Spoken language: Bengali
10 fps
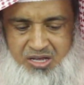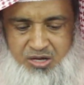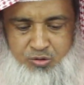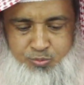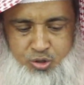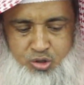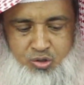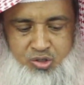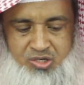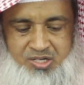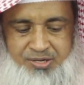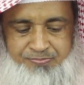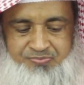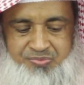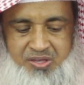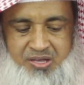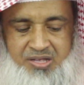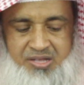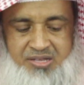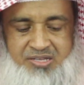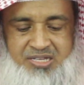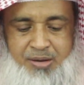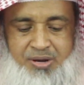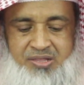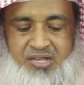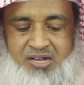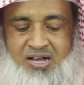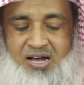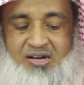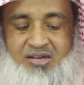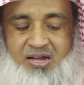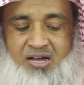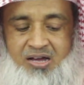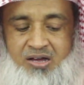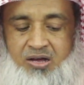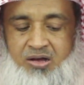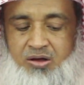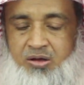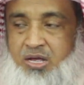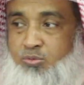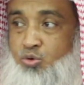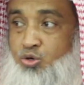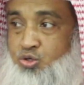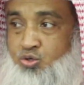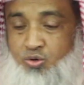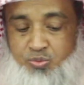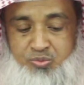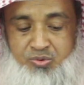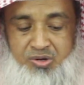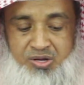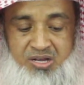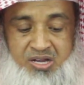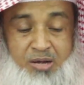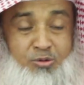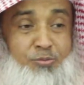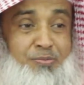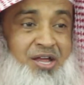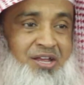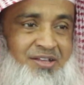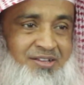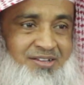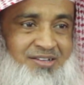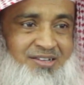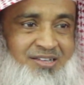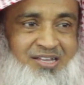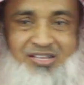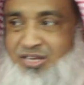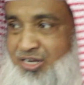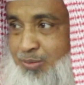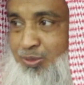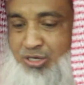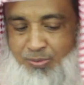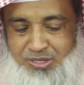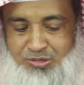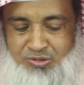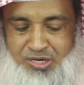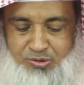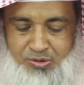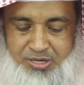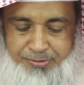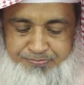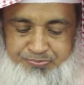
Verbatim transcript: কিন্তু প্রশ্ন হচ্ছে যে যে আমরা যে কাঁকড়া কচ্ছপ এবং ব্যাং এই তিনটে বিষয় আমাদের একটু জানা দরকার